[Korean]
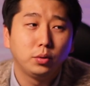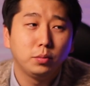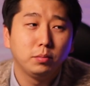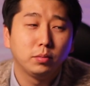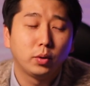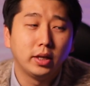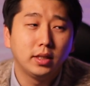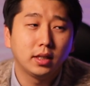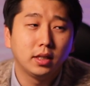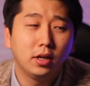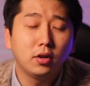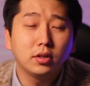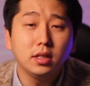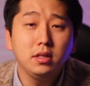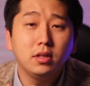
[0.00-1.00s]
좀 굉장히
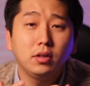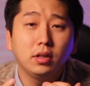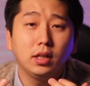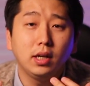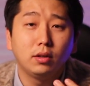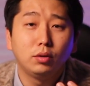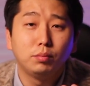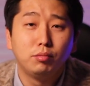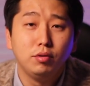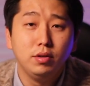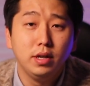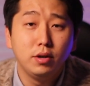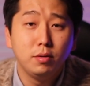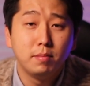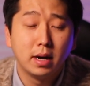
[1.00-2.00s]
혁신적이라고
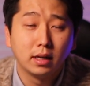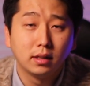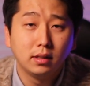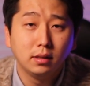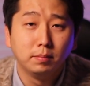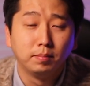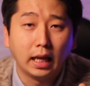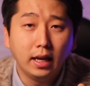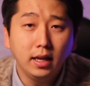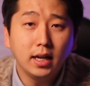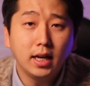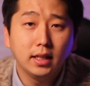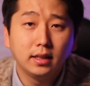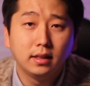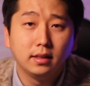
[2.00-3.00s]
불릴 만큼
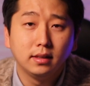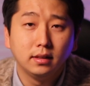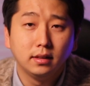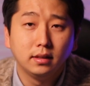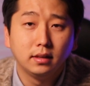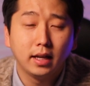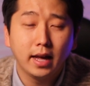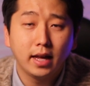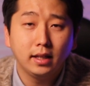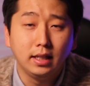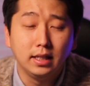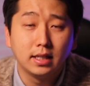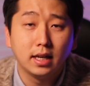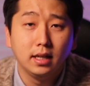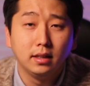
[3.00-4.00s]
데이라이트의
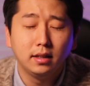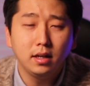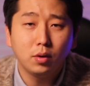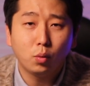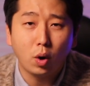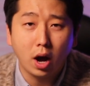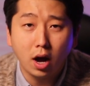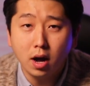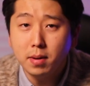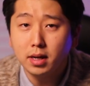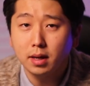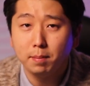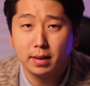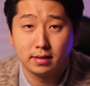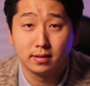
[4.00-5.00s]
디자인을
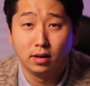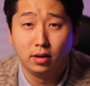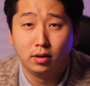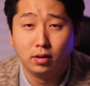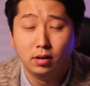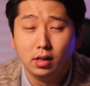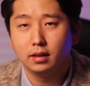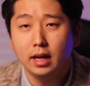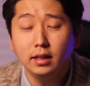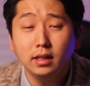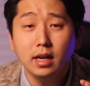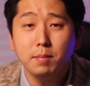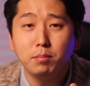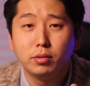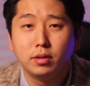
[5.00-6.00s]
과감하게 뺐어요.
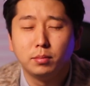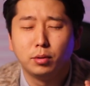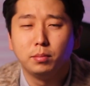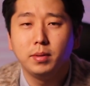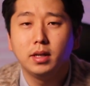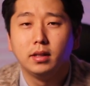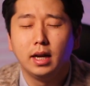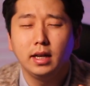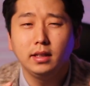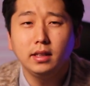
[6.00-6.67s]
헤드램프를 보면